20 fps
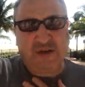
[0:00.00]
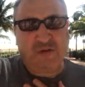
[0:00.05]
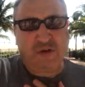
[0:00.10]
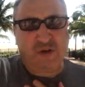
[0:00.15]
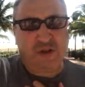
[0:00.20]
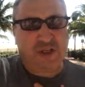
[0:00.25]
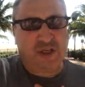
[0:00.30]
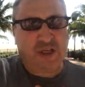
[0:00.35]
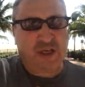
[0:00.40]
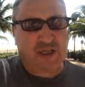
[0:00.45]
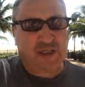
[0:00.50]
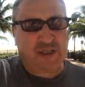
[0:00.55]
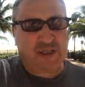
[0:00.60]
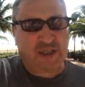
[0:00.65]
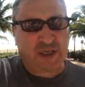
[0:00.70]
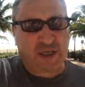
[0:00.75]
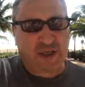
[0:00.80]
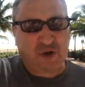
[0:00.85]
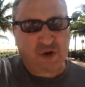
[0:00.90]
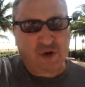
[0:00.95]
довольно-таки
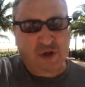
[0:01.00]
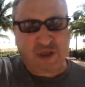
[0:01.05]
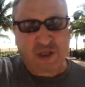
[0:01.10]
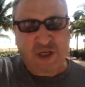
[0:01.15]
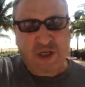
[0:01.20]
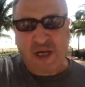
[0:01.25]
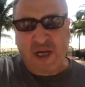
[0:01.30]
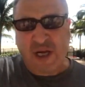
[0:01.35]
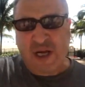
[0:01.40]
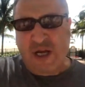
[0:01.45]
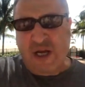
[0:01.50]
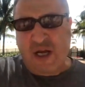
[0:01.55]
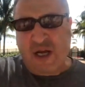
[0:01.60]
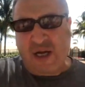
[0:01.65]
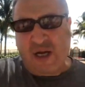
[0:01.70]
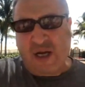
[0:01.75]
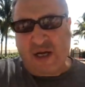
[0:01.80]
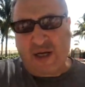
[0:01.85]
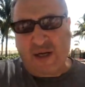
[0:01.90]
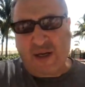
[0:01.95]
отстает.
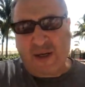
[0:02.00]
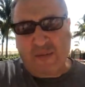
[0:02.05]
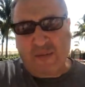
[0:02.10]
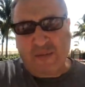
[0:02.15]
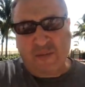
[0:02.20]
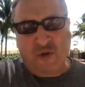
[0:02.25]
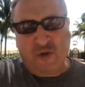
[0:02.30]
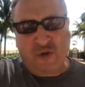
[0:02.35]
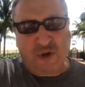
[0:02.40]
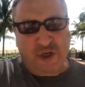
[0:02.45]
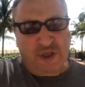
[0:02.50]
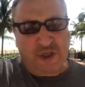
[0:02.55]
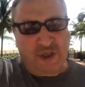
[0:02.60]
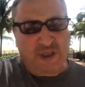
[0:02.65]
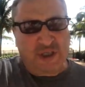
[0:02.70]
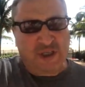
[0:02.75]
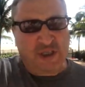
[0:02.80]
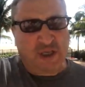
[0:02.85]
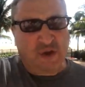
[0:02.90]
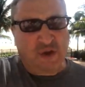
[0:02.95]
Э, много
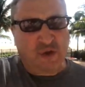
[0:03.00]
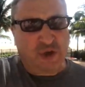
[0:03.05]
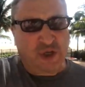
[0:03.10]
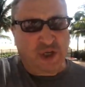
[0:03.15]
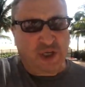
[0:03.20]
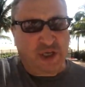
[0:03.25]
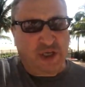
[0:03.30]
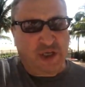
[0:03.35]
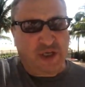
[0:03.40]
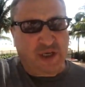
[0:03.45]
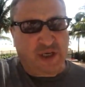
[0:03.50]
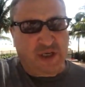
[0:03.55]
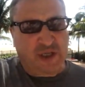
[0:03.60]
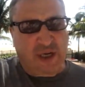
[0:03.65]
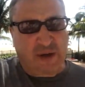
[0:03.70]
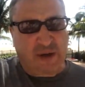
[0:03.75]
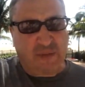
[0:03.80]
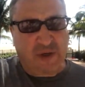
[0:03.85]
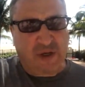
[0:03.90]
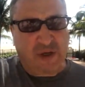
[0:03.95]
технологий,
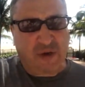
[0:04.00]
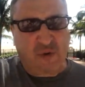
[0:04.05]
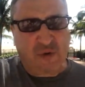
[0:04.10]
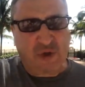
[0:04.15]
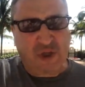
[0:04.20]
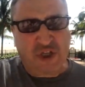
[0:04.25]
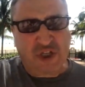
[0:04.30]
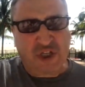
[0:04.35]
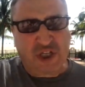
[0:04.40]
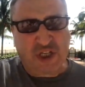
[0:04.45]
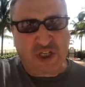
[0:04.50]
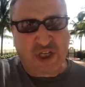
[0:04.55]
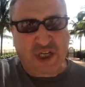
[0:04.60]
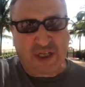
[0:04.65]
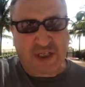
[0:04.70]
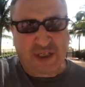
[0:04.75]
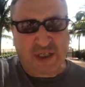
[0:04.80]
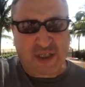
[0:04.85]
когда мы уничтожали